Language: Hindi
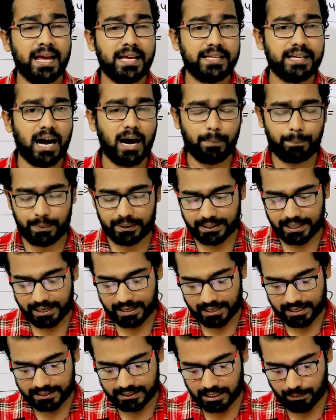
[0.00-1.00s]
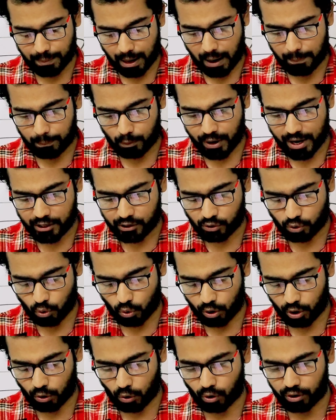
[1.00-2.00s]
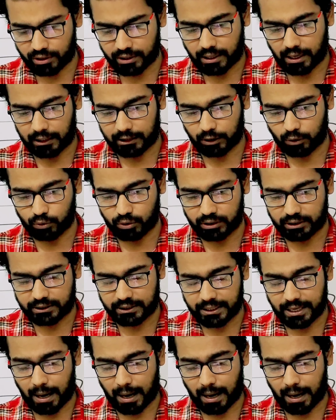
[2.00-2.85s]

यहाँ पे देख लीजिए मैं आपको एक स्लोगन और दिखाता हूँ जिससे